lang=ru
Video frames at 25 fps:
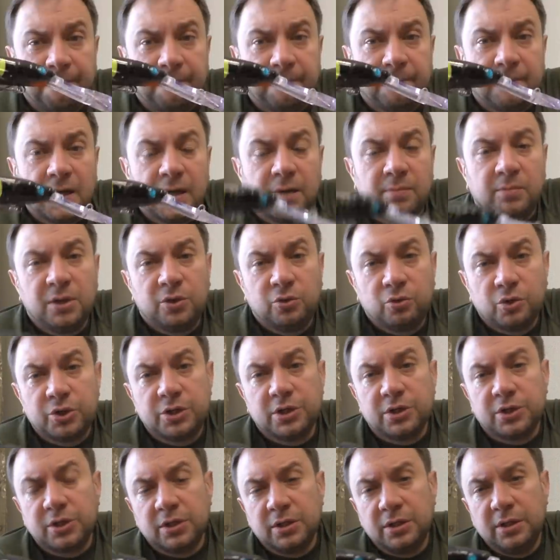А мы
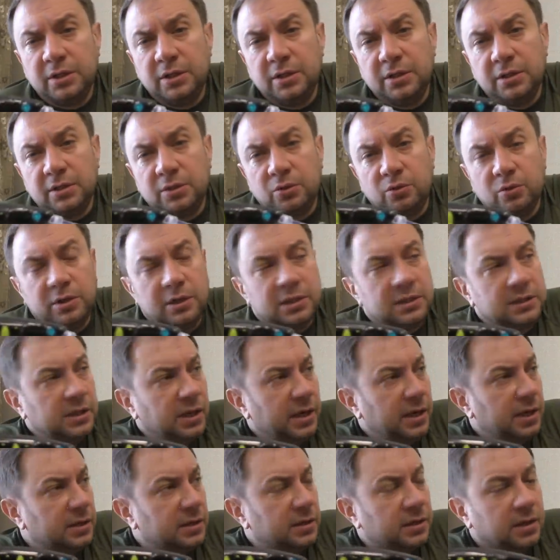точно же никто не
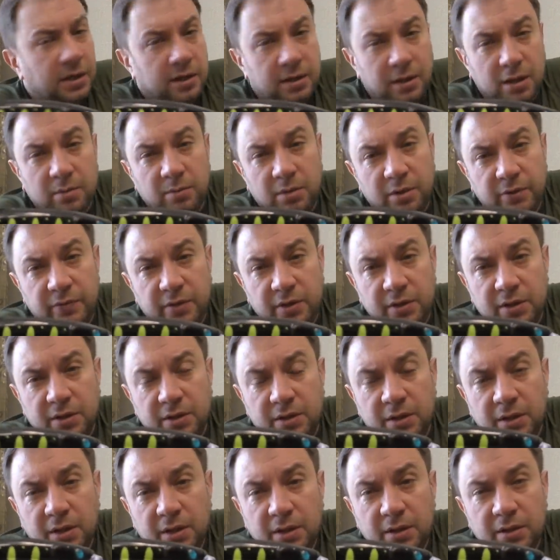знает, как рыба видит,
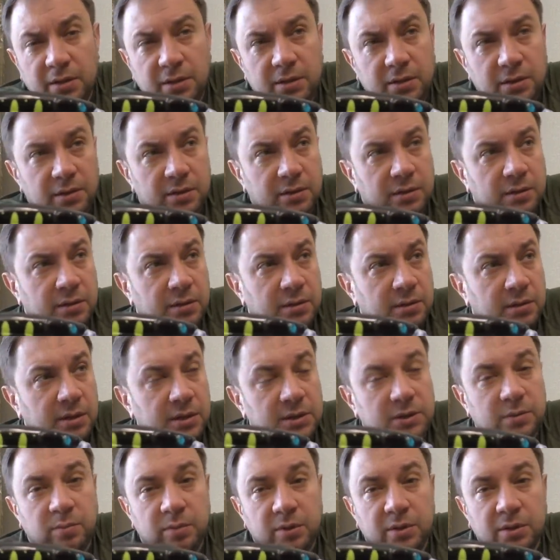да, и
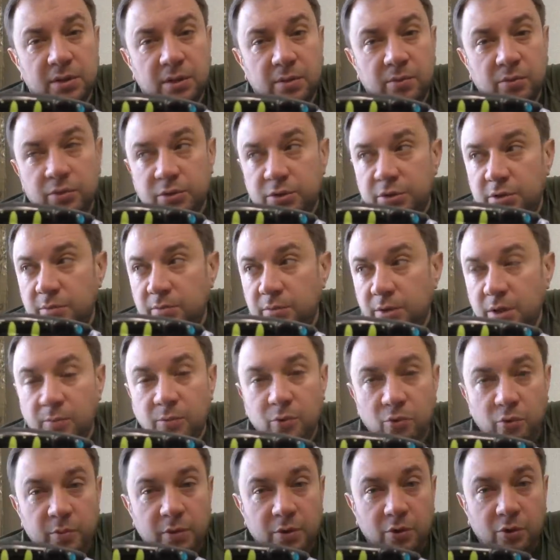если бы, допустим,
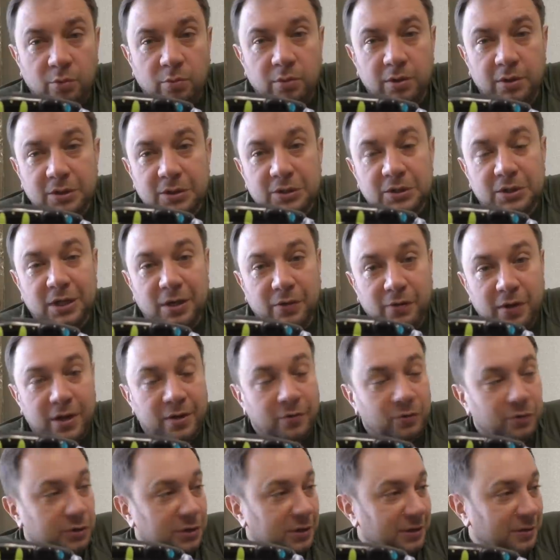рыба умела бы
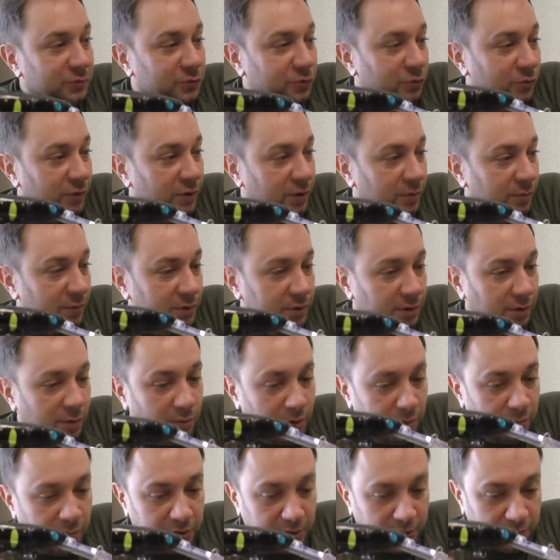разговаривать, я все время как
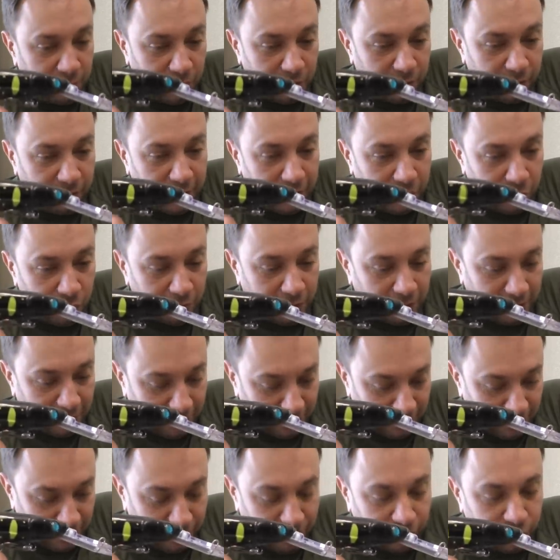бы об этом говорю,
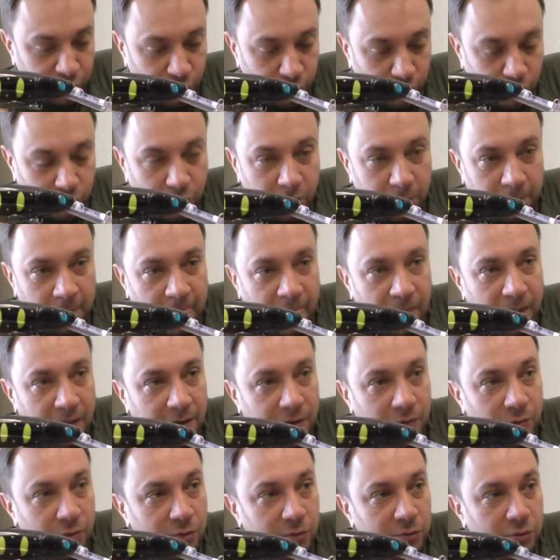так э, в шутку,
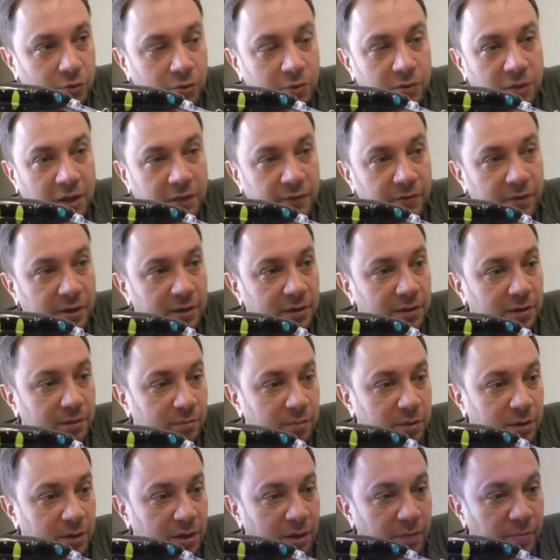вот, то, наверное,
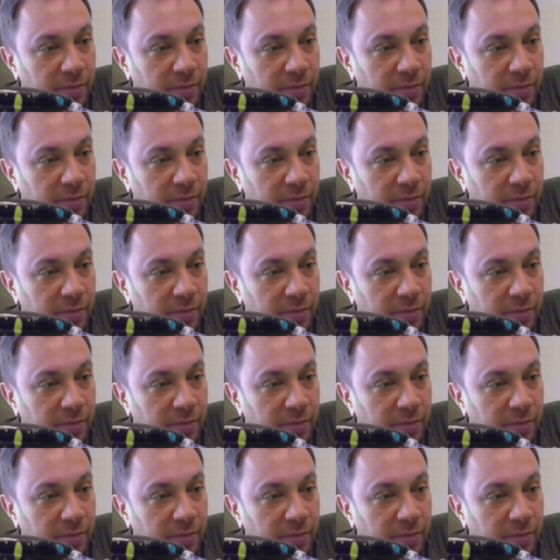бы